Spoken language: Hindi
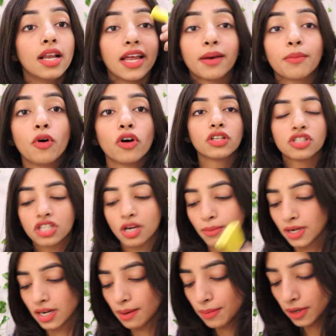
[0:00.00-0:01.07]
लाइक अच्छा
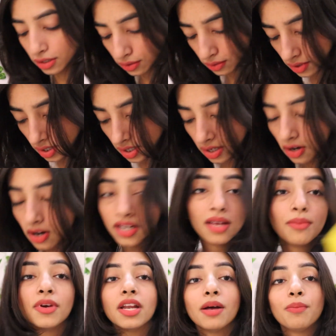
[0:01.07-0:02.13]
बना पाती हूँ और
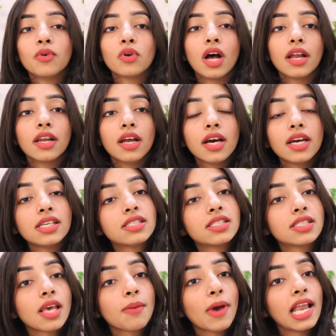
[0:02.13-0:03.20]
ये मेरा पुराना इससे